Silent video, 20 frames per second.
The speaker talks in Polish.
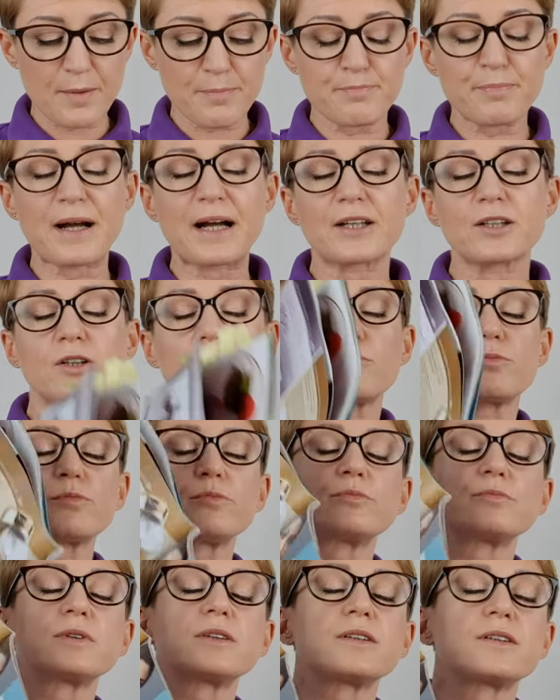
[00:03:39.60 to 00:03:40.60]

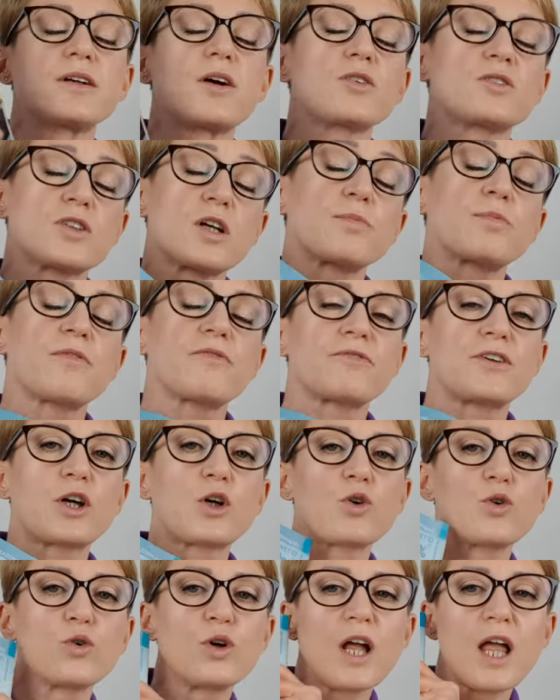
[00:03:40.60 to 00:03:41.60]
paniom, osobom w
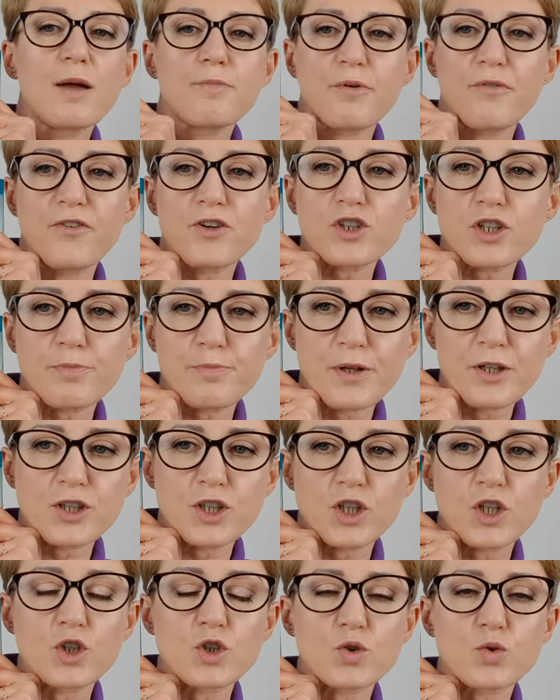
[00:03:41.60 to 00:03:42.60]
wieku powyżej
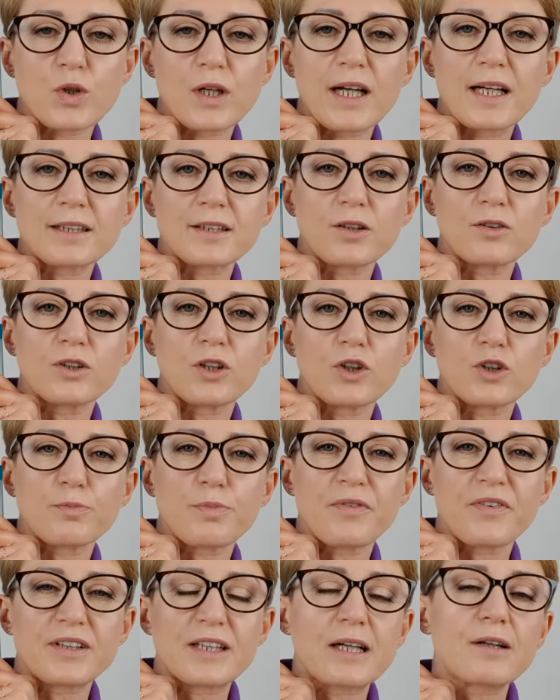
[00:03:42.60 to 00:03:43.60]
50 lat, one
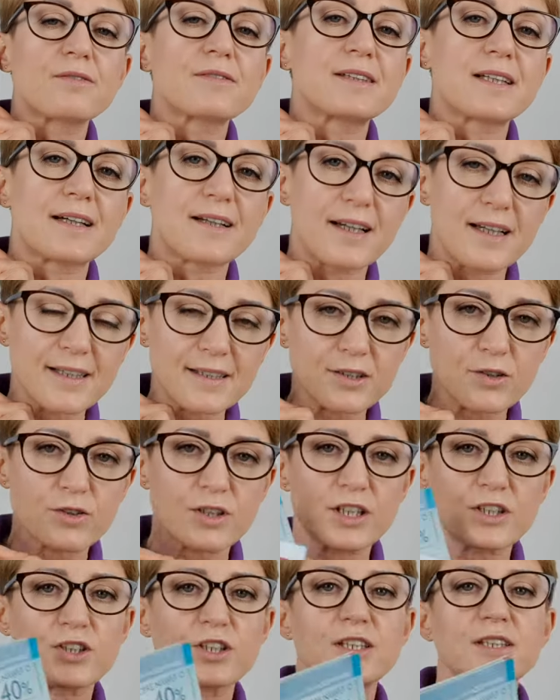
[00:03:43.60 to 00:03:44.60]
odpowiadają za gęstość
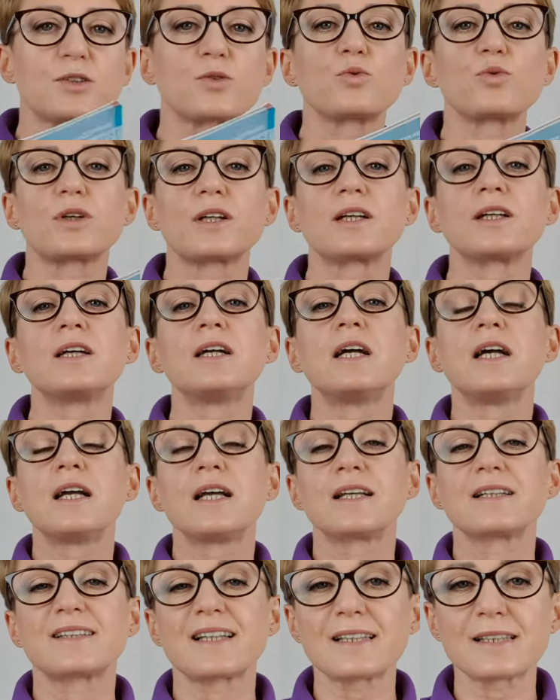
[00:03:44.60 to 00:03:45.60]
naszej skóry,
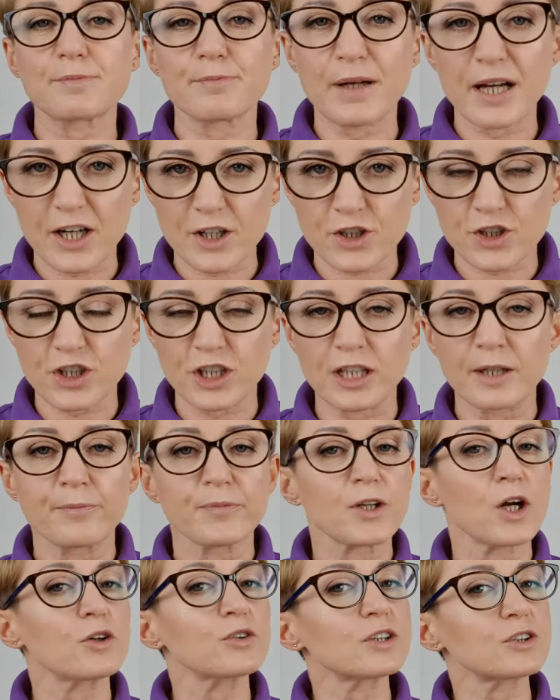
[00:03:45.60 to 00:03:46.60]
za zmarszczki.
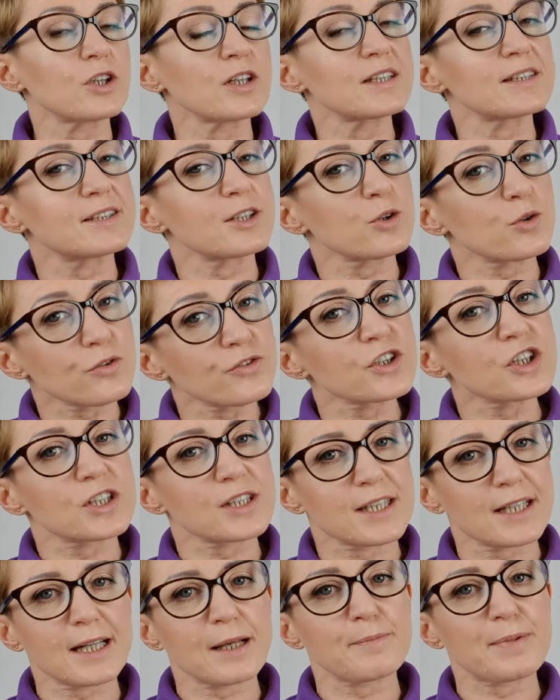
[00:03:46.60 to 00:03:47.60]
On, to jest również
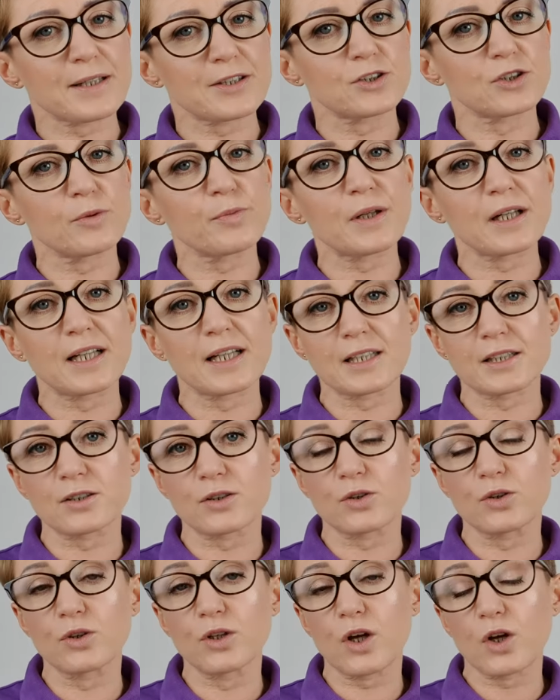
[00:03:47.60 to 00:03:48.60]
seria bardzo dobra dla
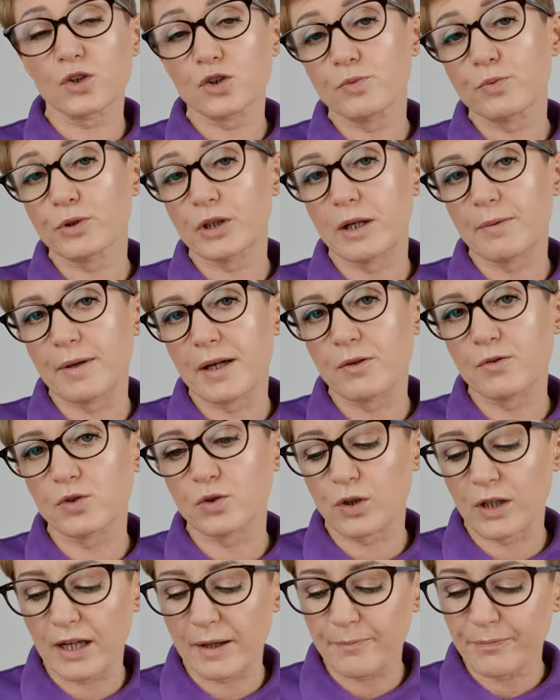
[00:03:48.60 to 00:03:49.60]
osób, które mają
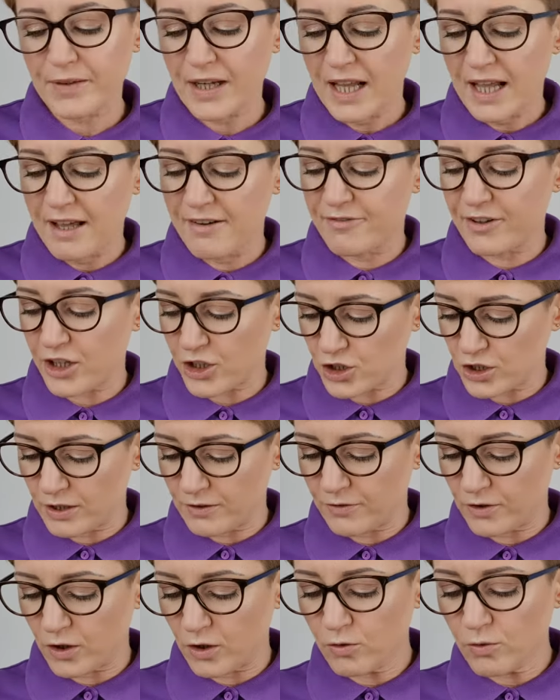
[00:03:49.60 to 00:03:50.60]
skórę
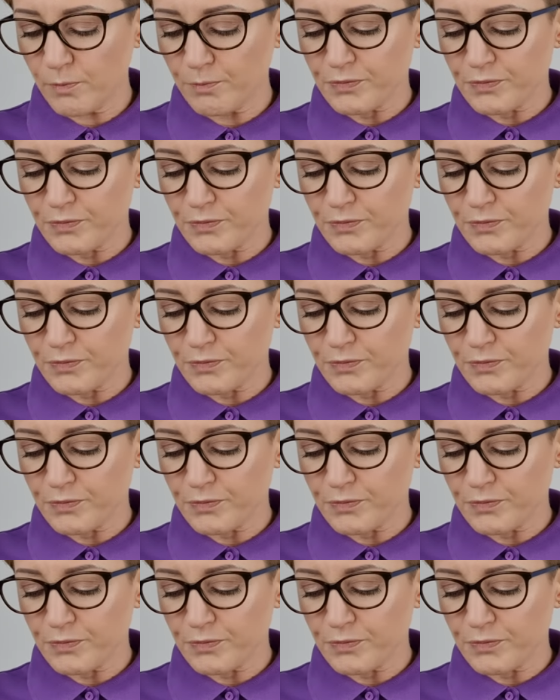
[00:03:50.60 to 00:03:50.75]
wrażliwą.